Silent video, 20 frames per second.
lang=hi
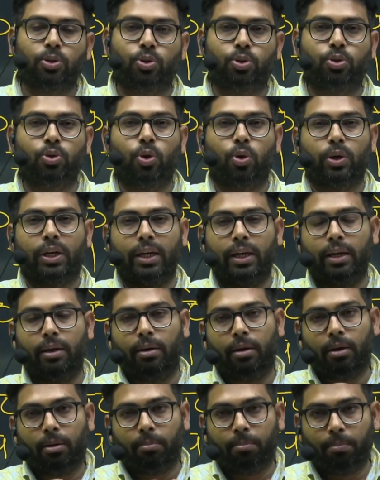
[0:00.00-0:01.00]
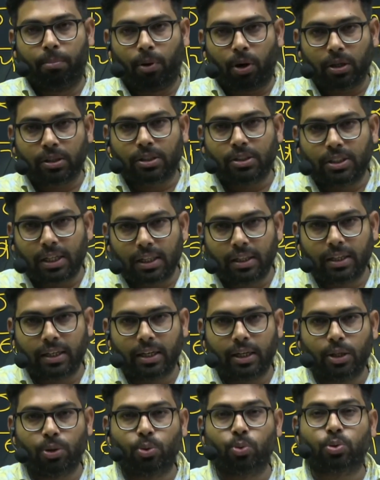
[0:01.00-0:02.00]
जो कि बहुत जल्दी
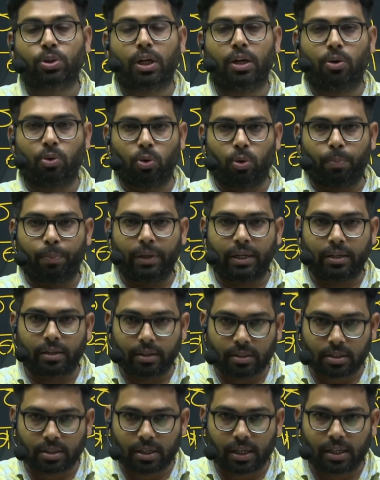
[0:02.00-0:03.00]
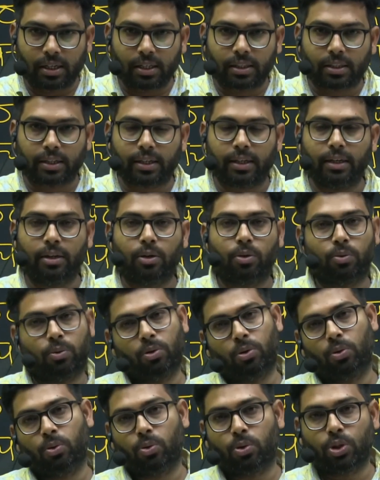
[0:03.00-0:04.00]
ही दूसरे लोगों पर ट्रस्ट कर लेते हैं उन
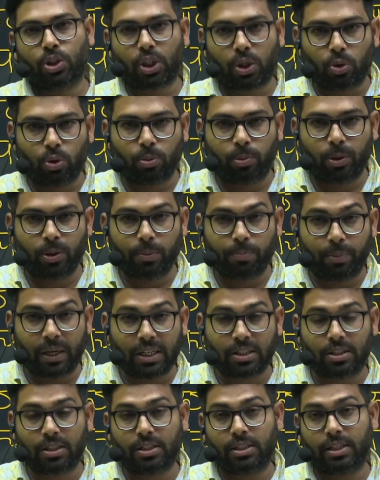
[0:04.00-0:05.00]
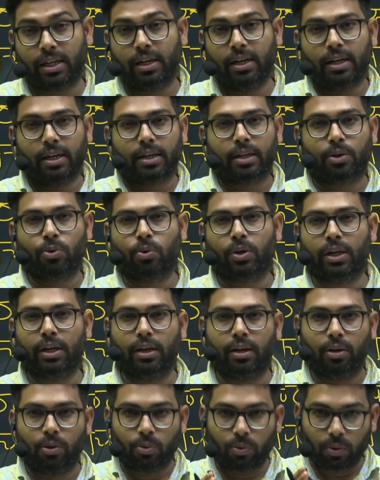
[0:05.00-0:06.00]
लोगों को जरूर भेज दीजिए क्योंकि
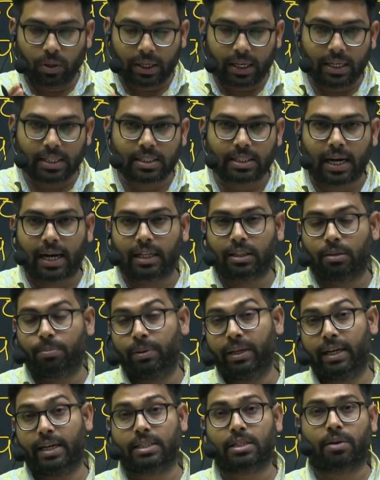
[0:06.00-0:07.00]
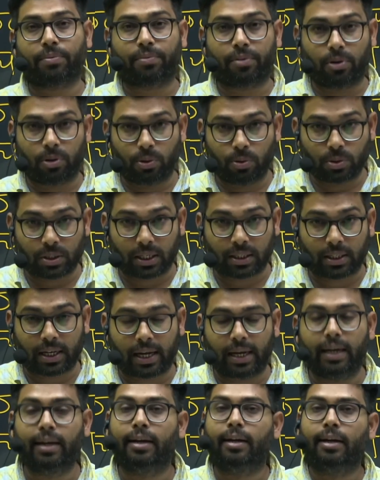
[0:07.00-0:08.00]
उनके साथ भी ऐसा फ्रॉड हो सकता
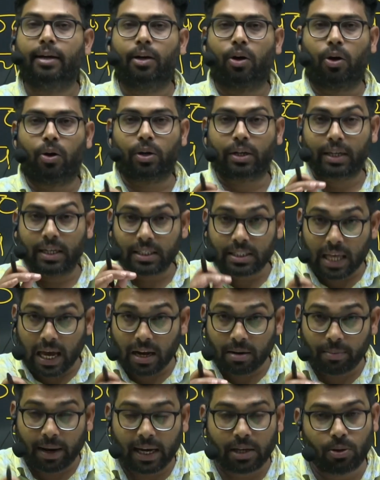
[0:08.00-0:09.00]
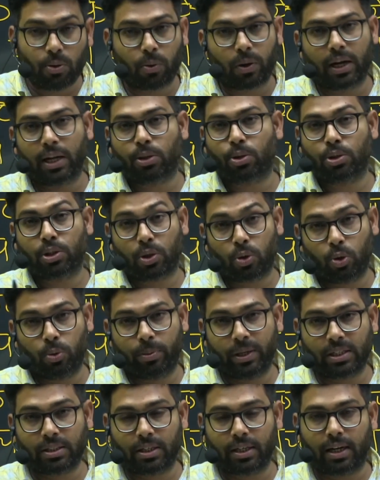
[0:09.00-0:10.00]
है और किसान भाइयों के लिए तो जरूर
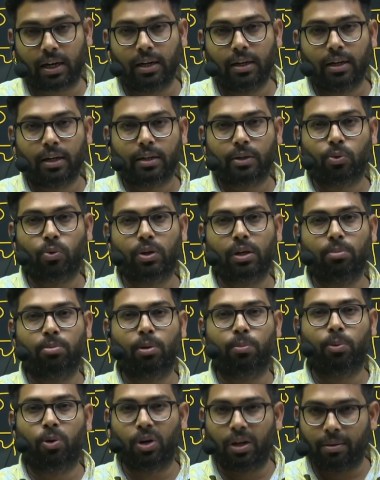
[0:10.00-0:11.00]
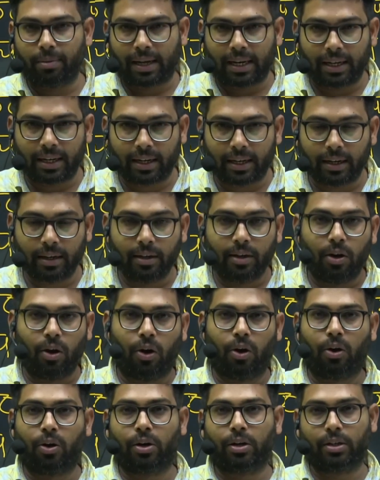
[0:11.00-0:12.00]
भेज देना क्योंकि वो भोले भाले हैं
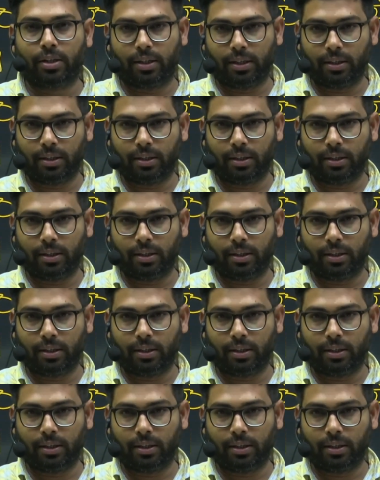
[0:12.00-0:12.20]
और